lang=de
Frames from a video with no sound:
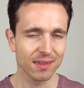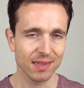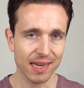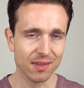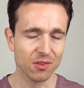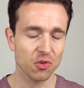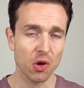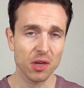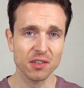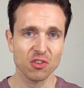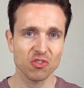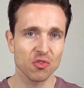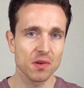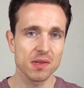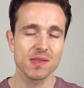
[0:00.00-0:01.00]
der gehört ja
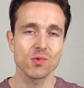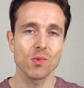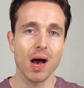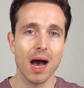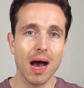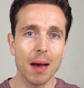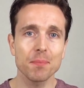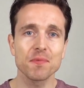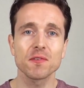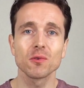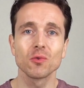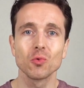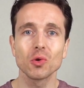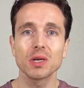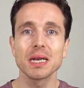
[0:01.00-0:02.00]
schon zur
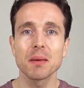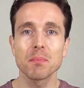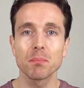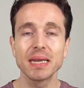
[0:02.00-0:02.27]
absoluten